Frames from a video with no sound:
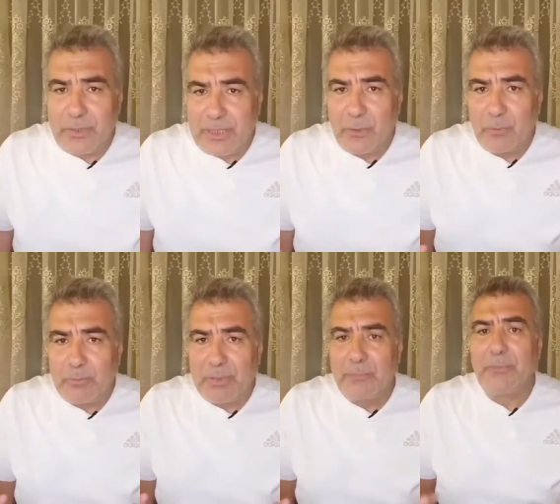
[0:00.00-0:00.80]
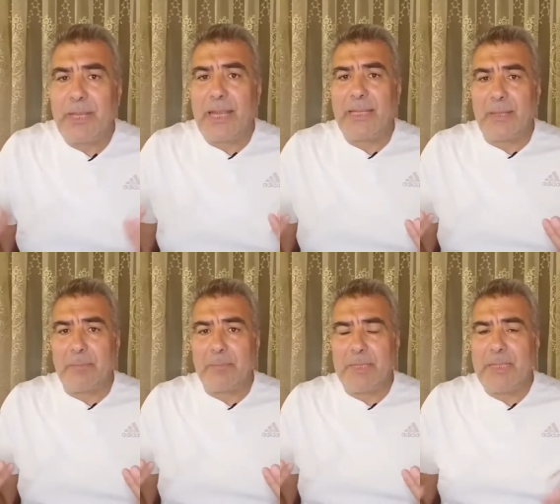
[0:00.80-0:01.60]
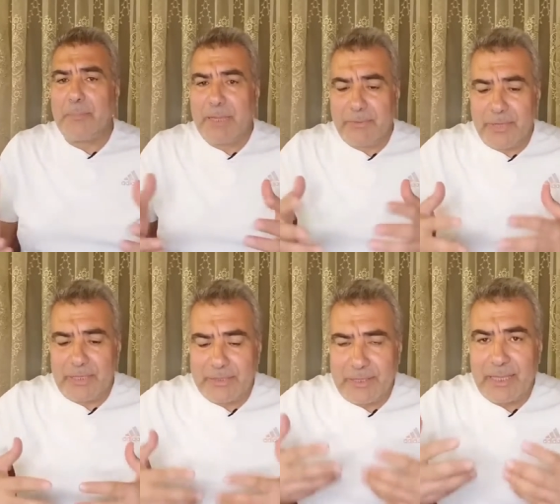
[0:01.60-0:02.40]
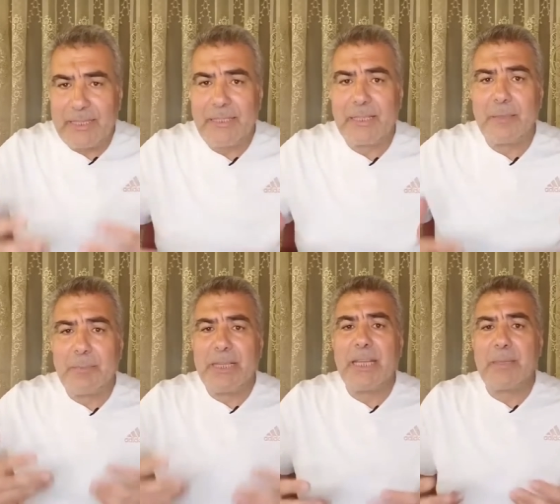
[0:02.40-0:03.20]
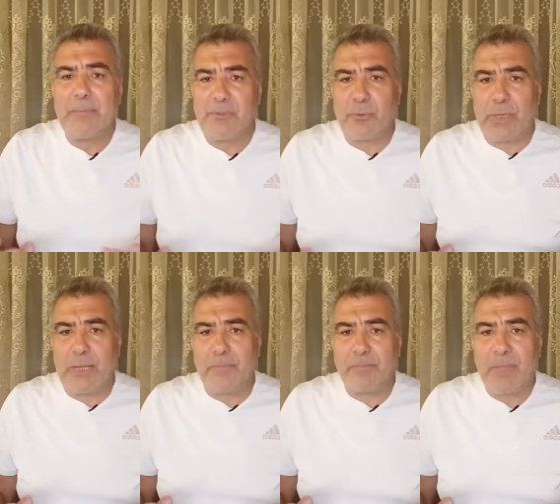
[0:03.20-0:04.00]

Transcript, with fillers: اليوم في العالم؟ لماذا يتغير المناخ بسرعة؟